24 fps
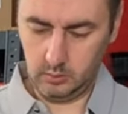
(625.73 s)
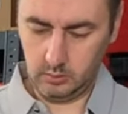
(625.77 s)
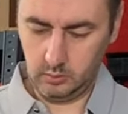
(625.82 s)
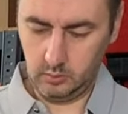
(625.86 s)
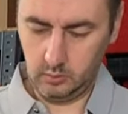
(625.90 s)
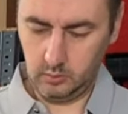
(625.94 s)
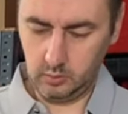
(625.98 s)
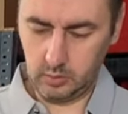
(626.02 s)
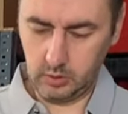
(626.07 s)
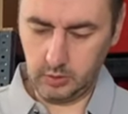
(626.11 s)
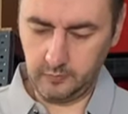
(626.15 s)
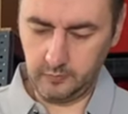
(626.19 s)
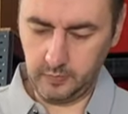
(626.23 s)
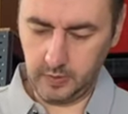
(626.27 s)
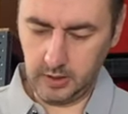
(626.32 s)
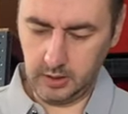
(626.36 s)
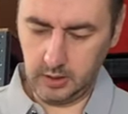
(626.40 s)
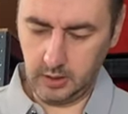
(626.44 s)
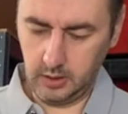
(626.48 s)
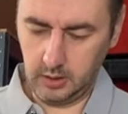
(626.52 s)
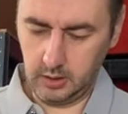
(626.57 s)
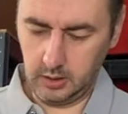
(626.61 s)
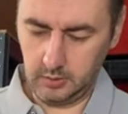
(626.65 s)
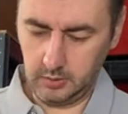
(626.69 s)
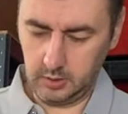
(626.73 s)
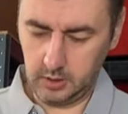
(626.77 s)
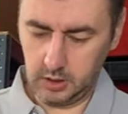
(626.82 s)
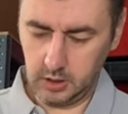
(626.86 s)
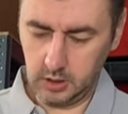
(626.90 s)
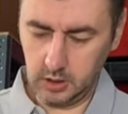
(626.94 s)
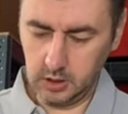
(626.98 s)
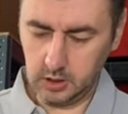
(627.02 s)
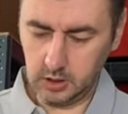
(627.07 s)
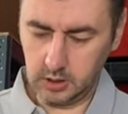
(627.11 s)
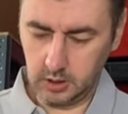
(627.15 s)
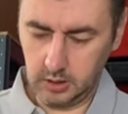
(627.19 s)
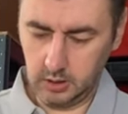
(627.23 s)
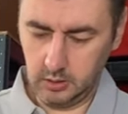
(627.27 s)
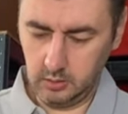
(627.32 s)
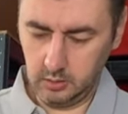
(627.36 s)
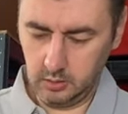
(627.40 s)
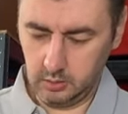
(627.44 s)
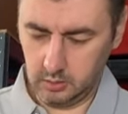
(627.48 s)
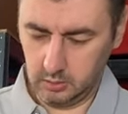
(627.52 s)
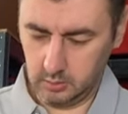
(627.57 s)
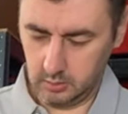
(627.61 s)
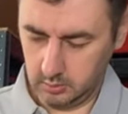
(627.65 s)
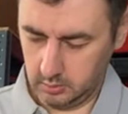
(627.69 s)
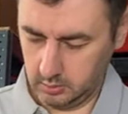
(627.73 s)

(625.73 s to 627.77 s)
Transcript: Ну, как в макете, чашка идет,